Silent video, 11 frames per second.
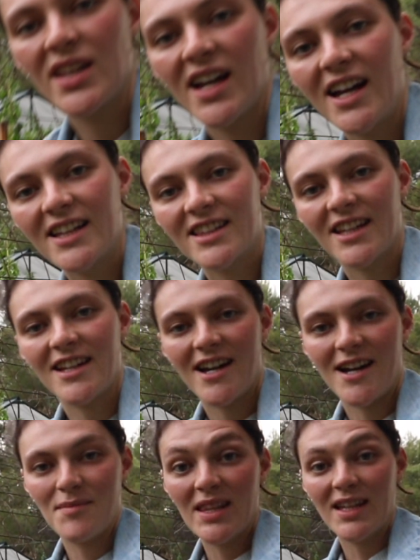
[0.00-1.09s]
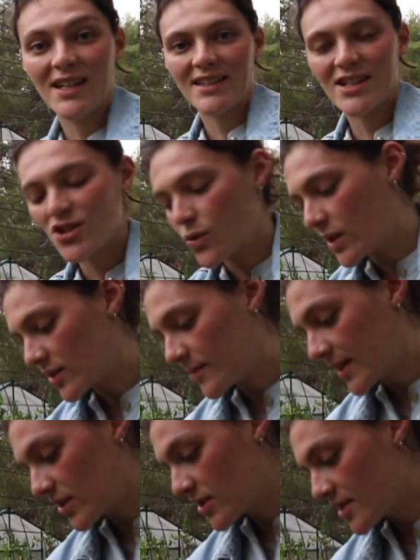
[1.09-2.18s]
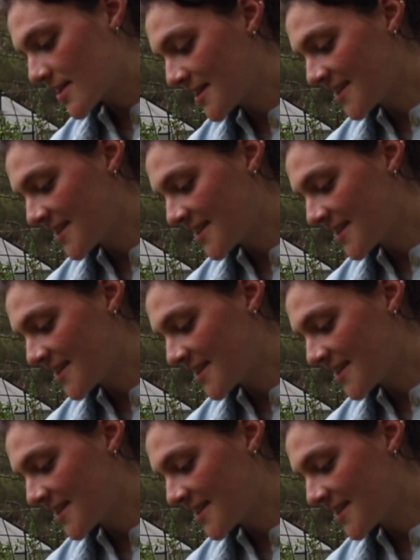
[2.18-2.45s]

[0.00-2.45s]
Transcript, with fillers: llegar a, medir 3 o 4 metros.